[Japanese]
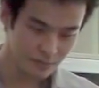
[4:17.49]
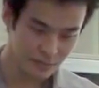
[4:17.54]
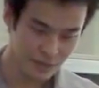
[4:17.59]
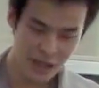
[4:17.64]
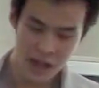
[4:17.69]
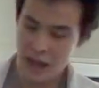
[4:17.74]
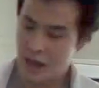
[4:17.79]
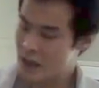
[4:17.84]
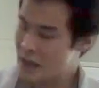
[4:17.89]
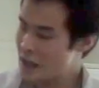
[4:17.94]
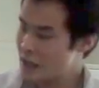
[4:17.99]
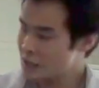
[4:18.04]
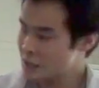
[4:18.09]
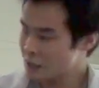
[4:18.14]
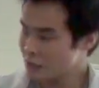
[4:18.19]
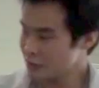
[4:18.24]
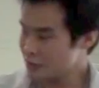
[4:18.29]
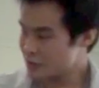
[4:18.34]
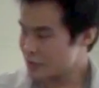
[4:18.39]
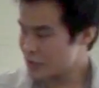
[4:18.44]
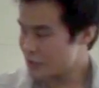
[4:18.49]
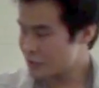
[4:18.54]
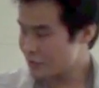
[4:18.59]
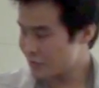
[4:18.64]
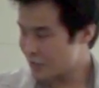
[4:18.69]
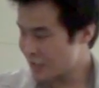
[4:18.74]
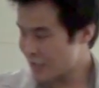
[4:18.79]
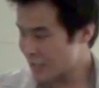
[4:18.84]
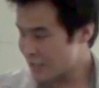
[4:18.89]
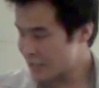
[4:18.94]
で、どの
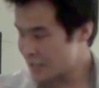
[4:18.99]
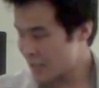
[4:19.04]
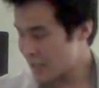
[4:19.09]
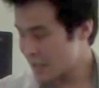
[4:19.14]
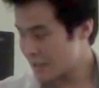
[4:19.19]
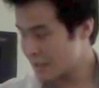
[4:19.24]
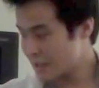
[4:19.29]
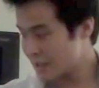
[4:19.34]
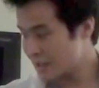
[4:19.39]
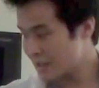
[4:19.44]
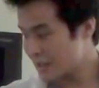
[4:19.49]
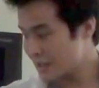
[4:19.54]
ツイートに対して